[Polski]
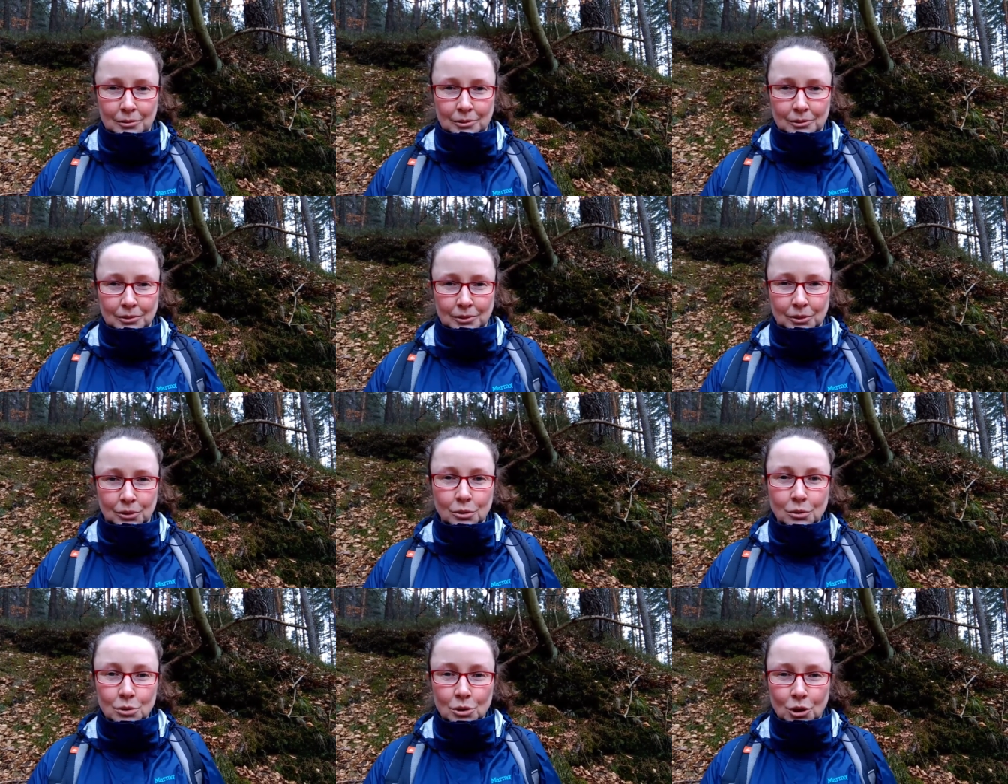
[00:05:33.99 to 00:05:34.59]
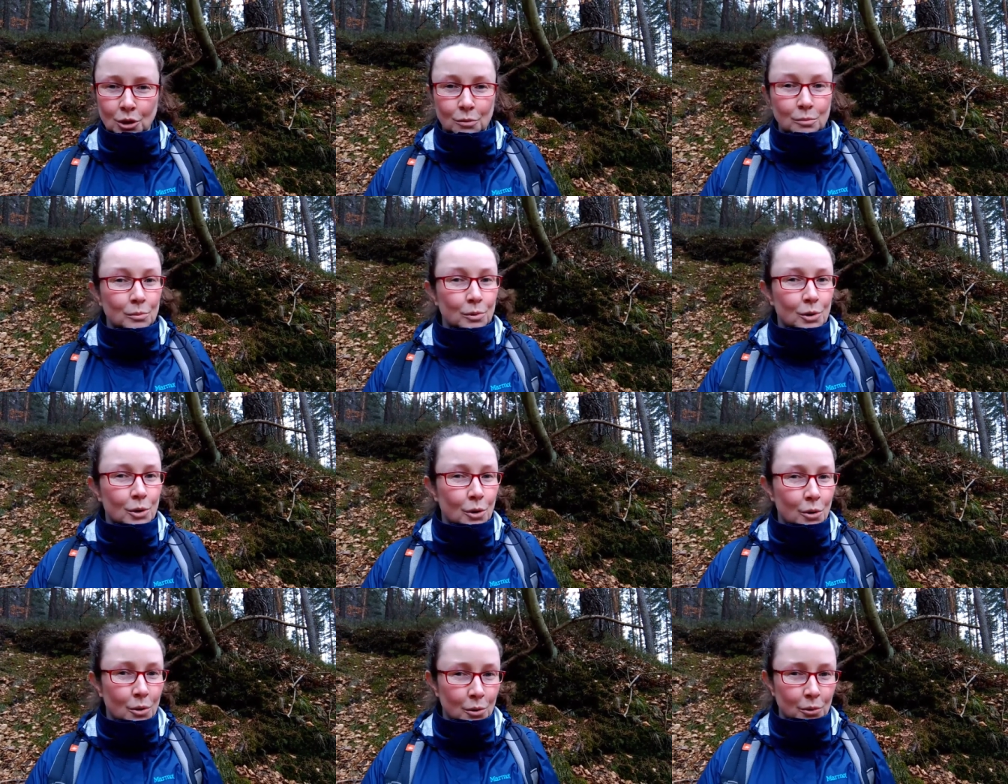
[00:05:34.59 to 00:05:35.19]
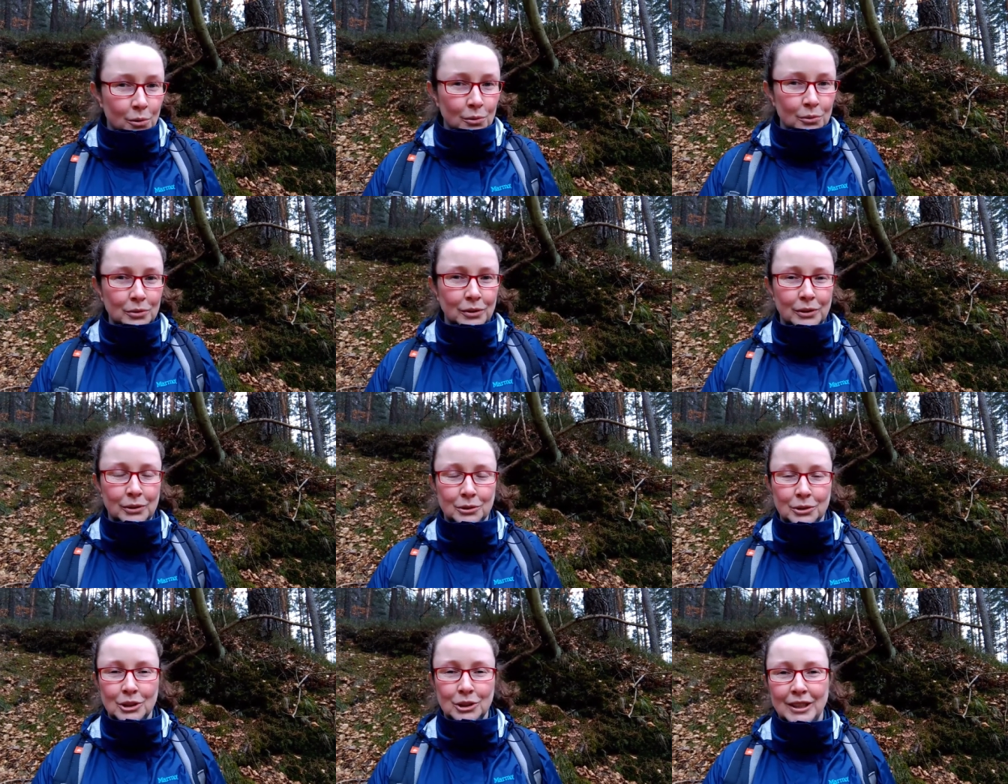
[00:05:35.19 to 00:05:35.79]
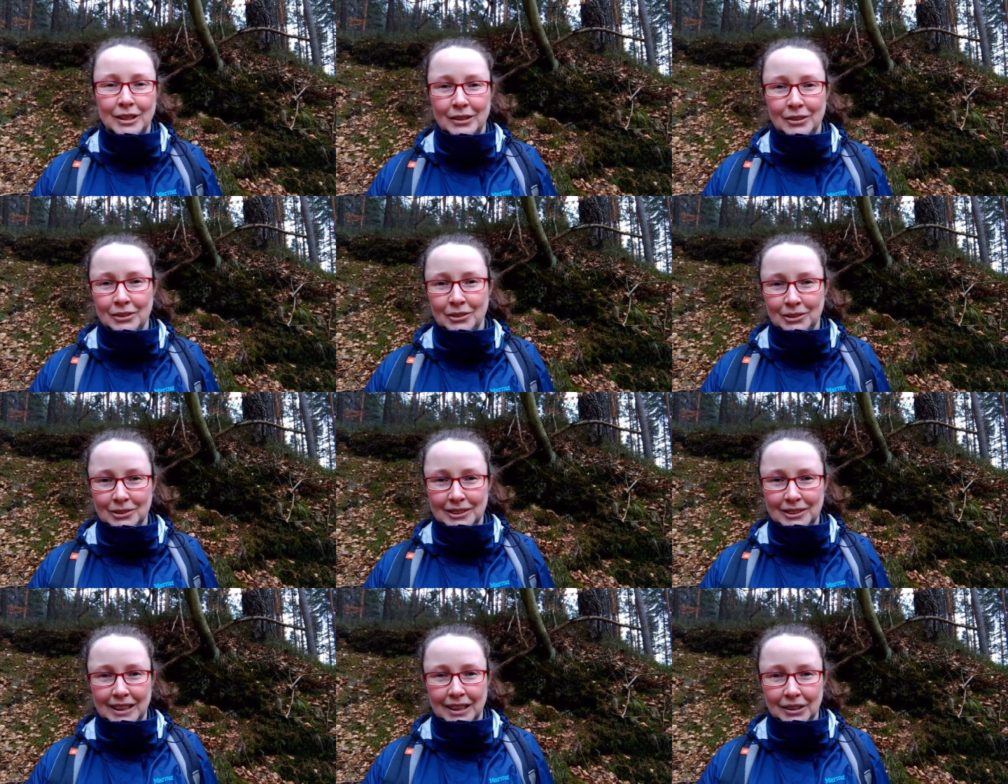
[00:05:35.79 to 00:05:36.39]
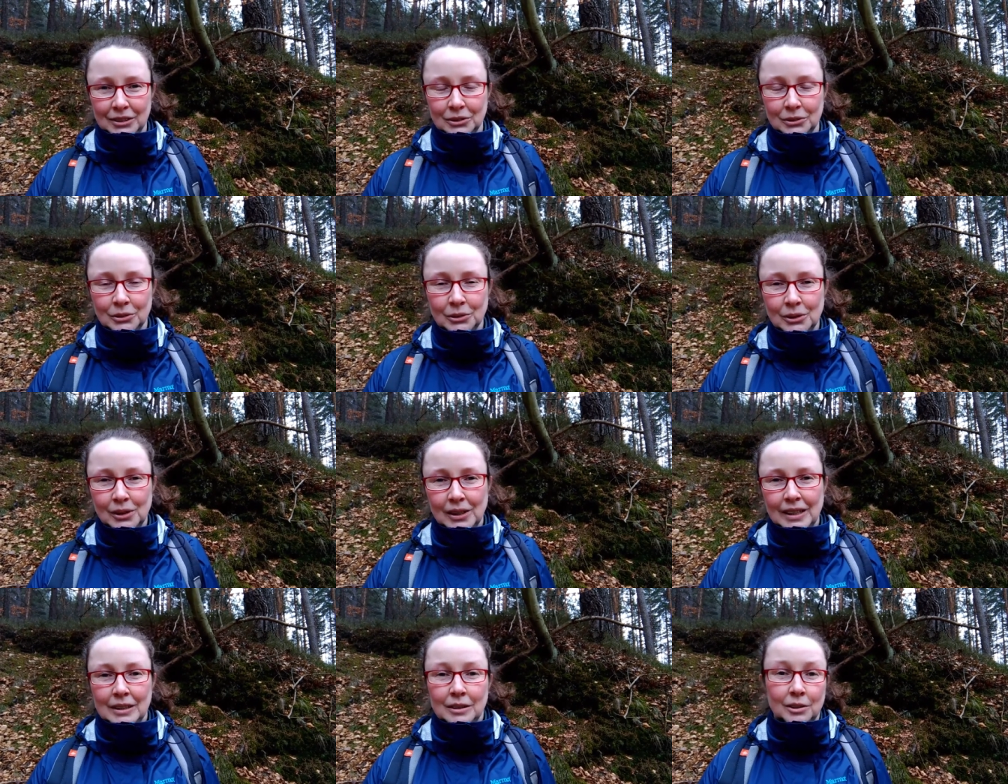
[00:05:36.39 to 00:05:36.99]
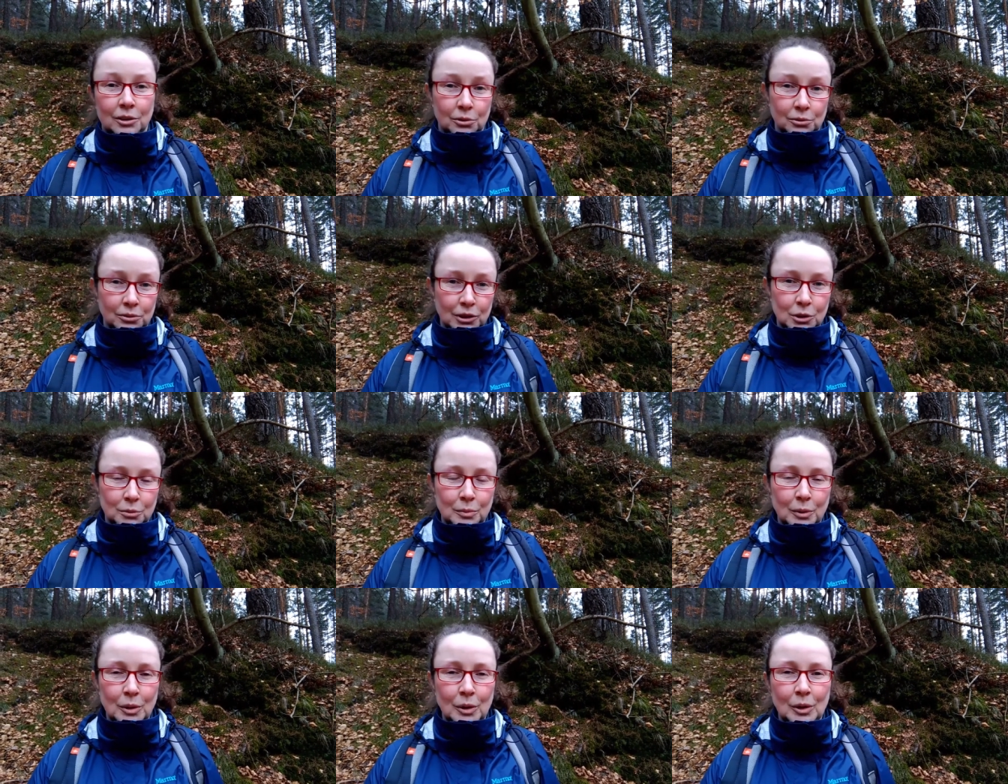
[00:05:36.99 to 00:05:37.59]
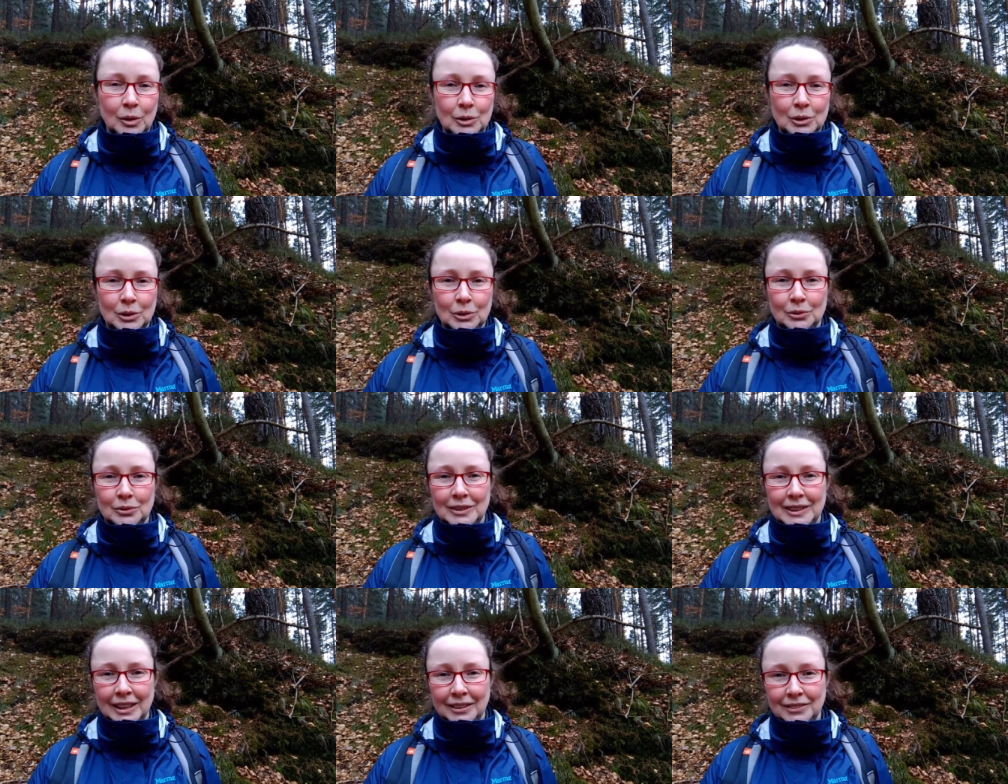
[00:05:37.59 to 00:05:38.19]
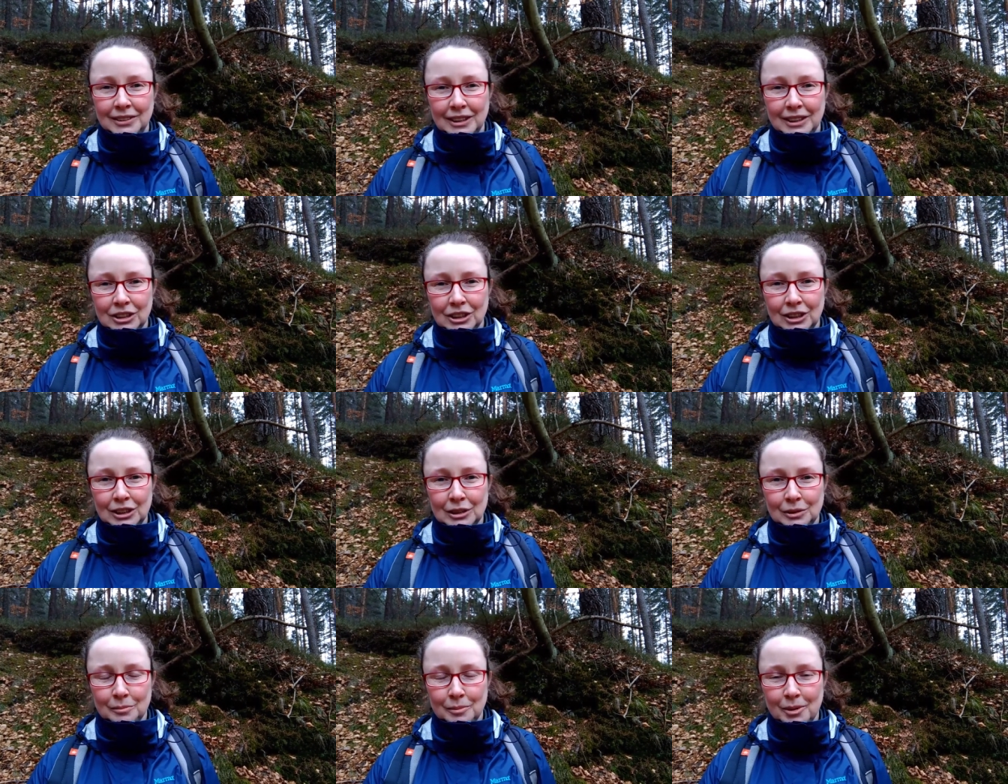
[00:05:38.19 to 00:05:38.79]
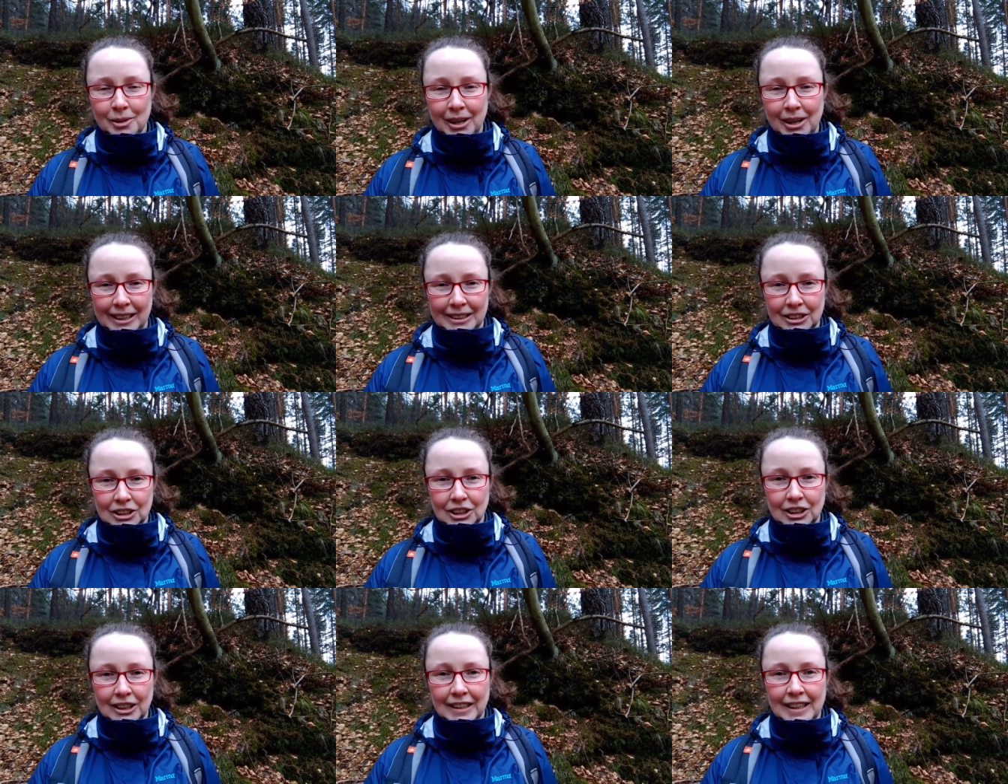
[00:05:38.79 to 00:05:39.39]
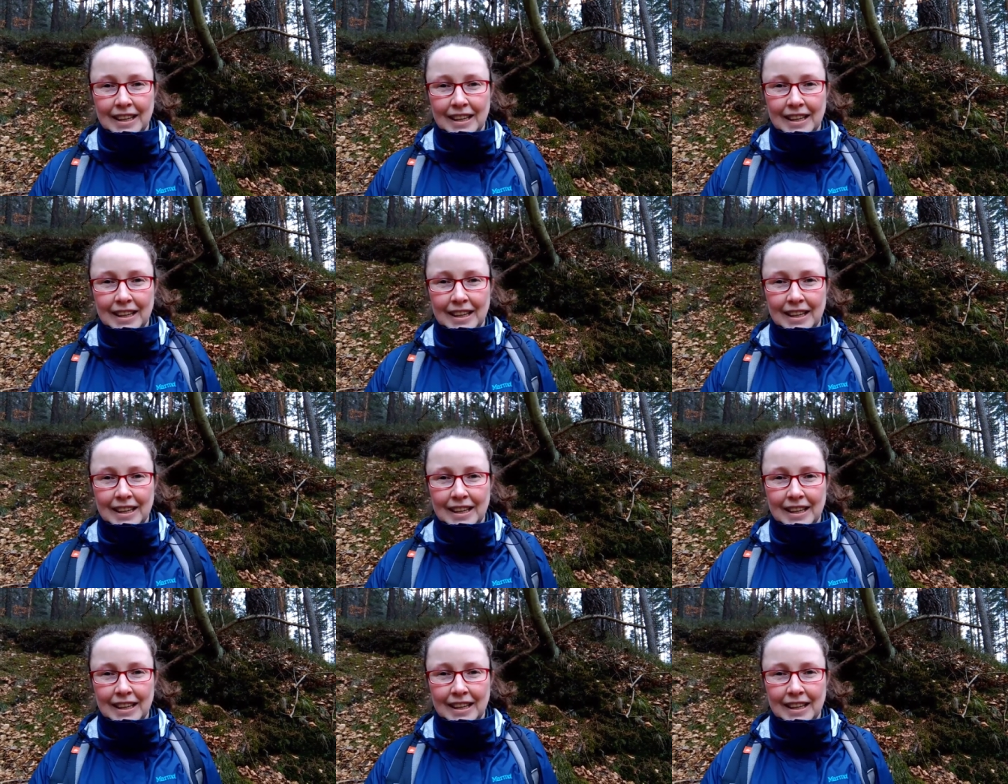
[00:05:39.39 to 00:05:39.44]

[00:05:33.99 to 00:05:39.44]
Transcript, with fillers: dużo mchów różnego rodzaju, również porostów, za chwileczkę je pokażę,